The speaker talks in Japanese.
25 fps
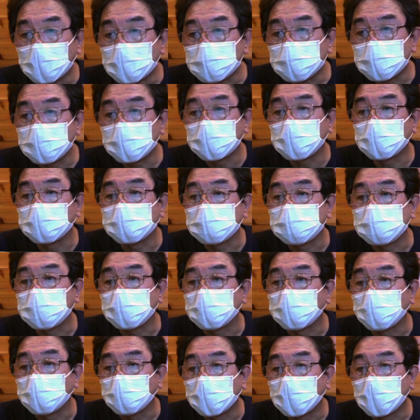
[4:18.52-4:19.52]
時期なんです
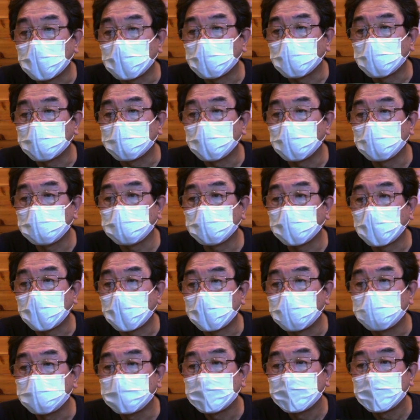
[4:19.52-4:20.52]
けどもね、ボート
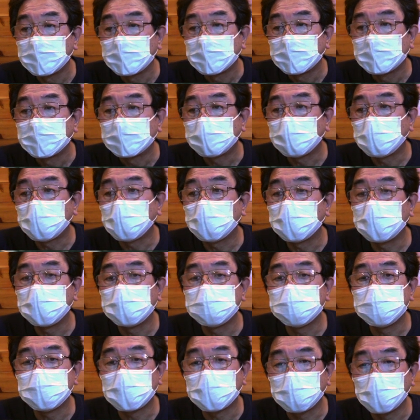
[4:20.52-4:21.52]
で
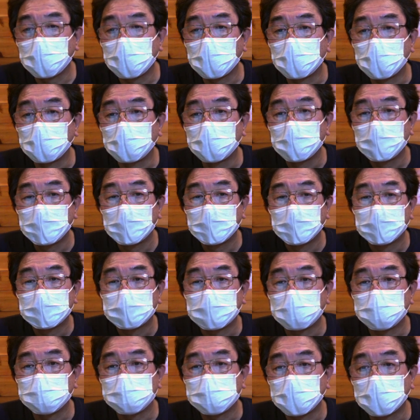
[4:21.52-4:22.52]
トローリングしても
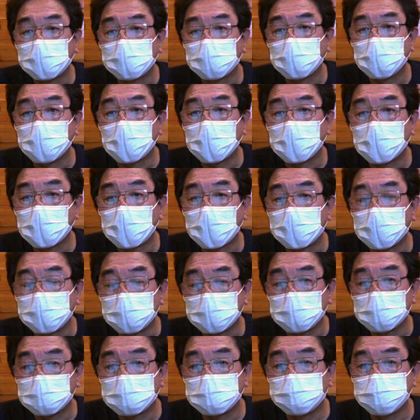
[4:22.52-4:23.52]
多分
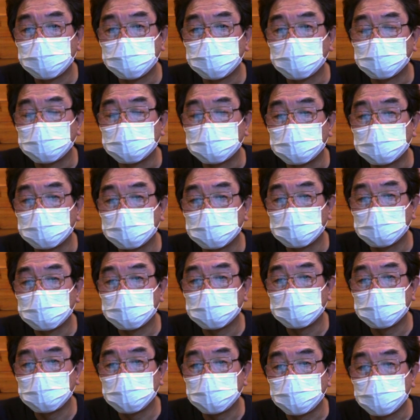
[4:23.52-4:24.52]
レッドコアライン10色
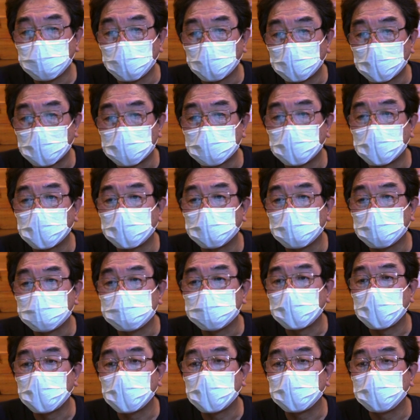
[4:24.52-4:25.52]
以上出さないと
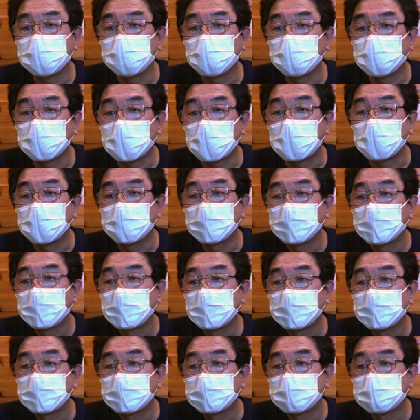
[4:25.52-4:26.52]
釣れないような
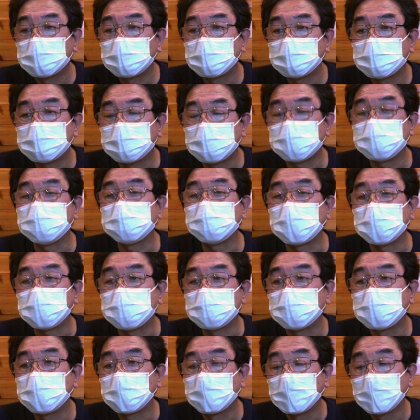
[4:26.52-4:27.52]
シーズンで
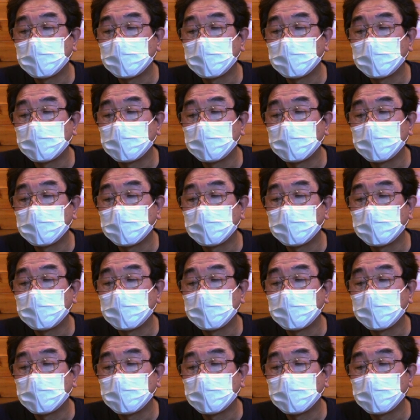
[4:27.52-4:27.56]
す。